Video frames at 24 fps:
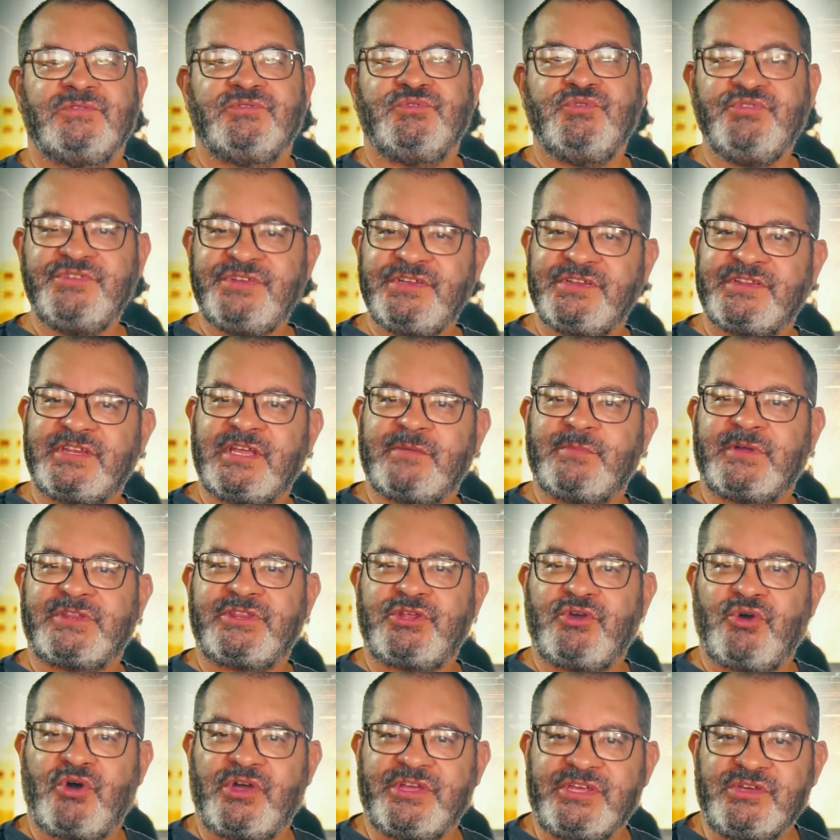No sistema
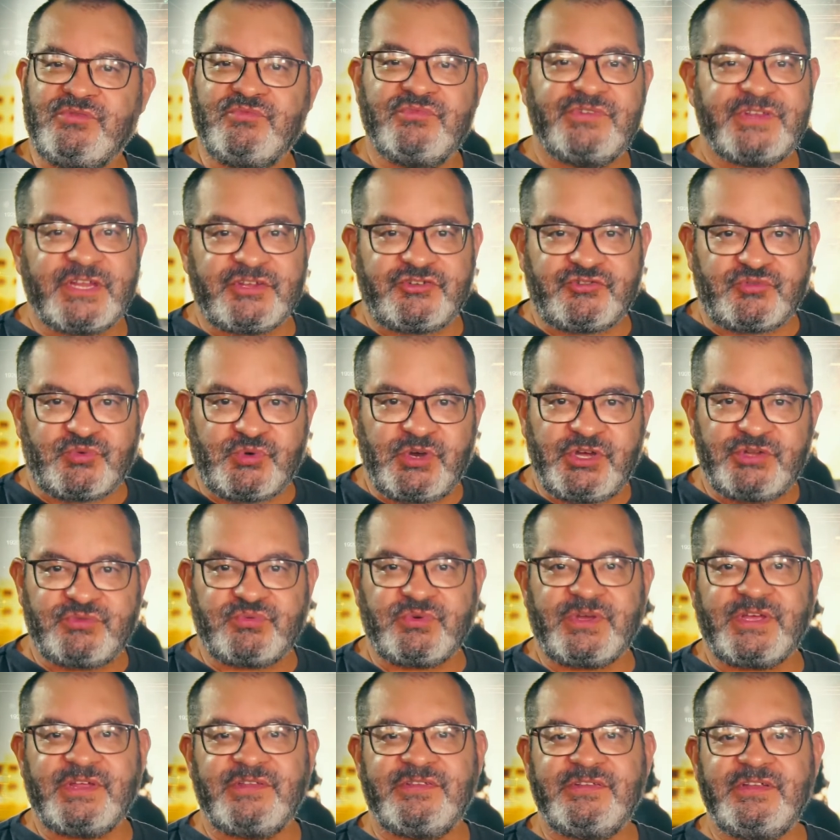TOI
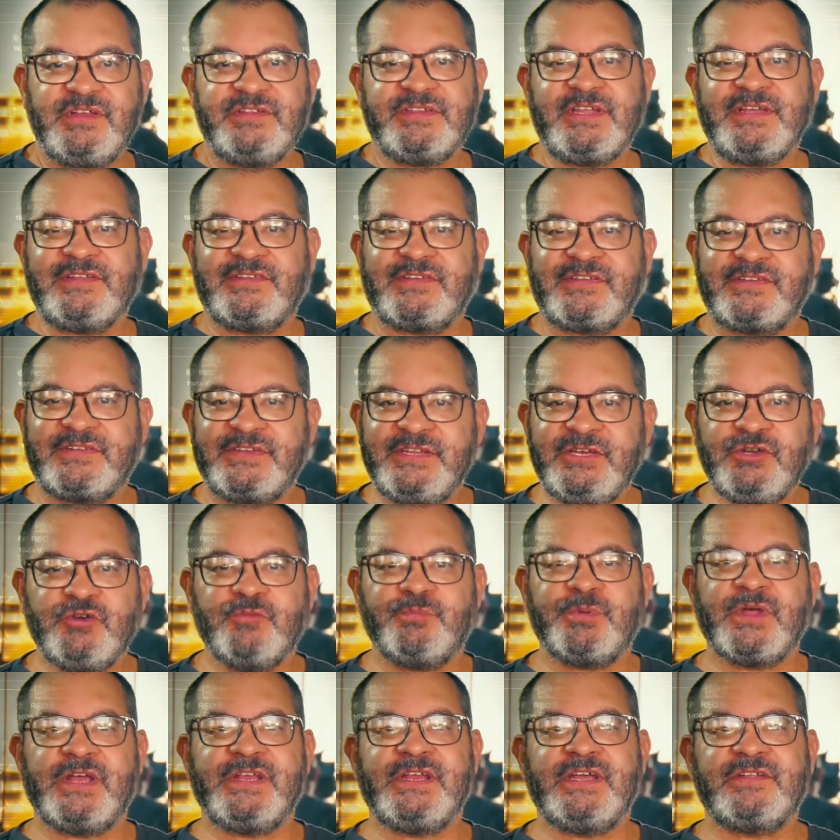178 existem
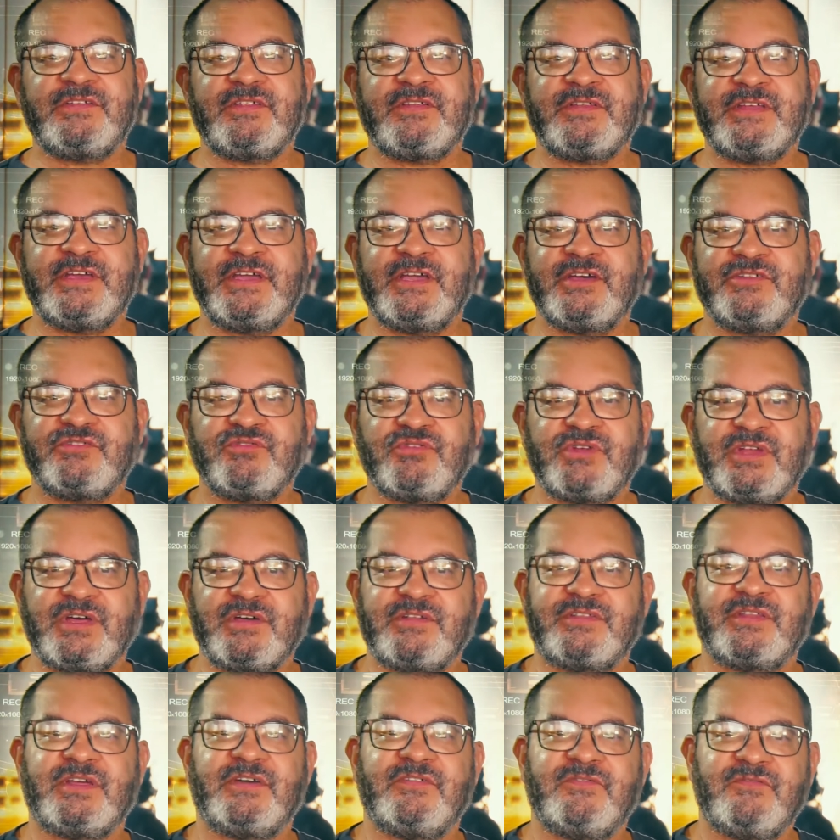cinco planetas em
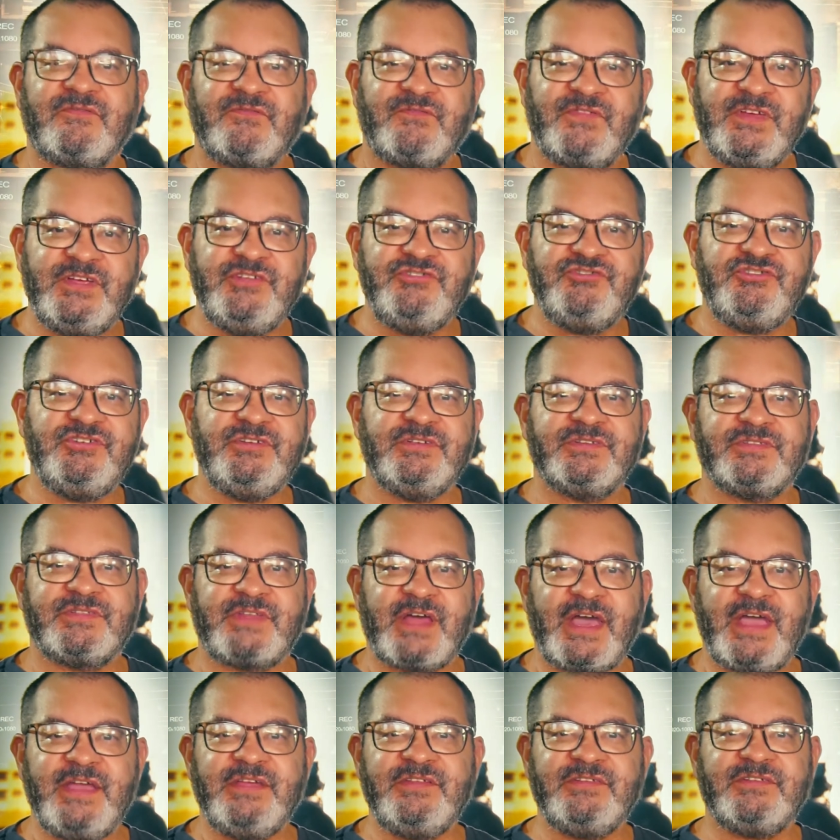ressonância 20,
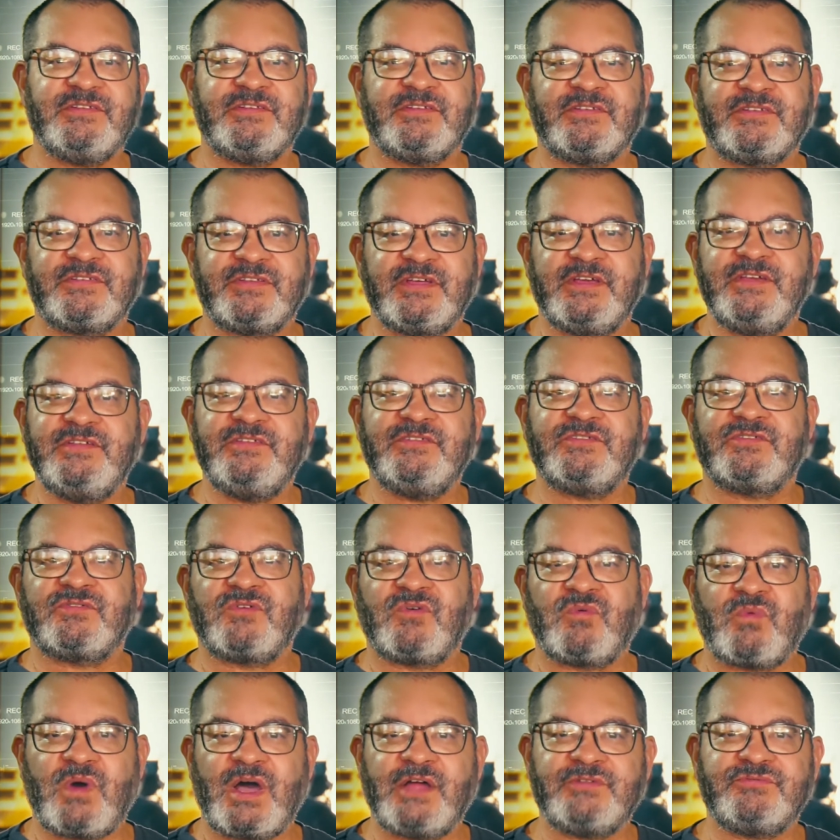10, 6,
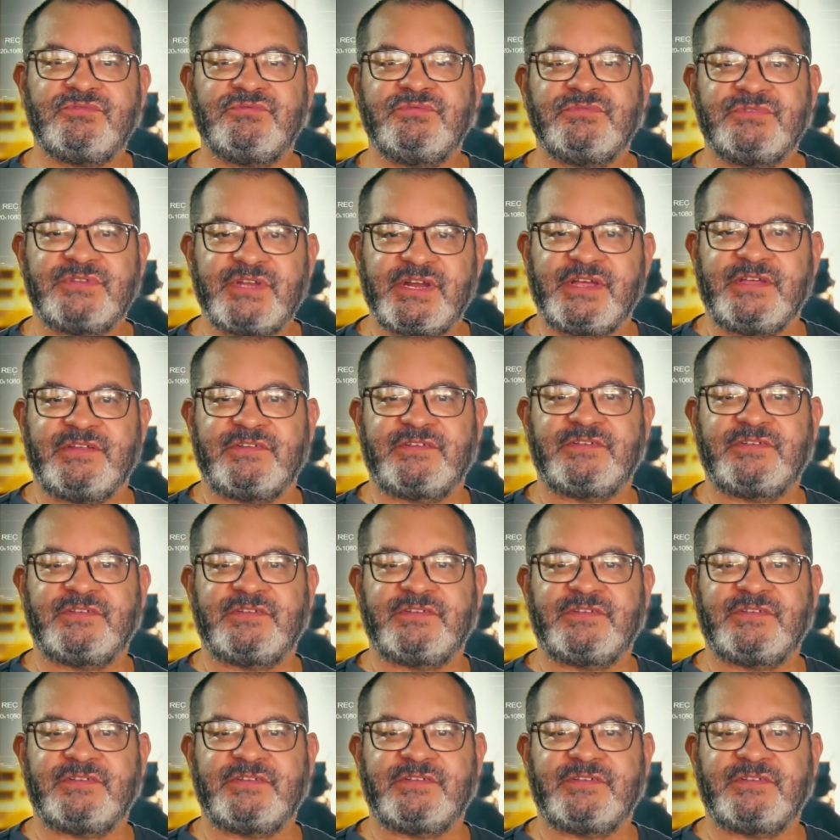4, 3.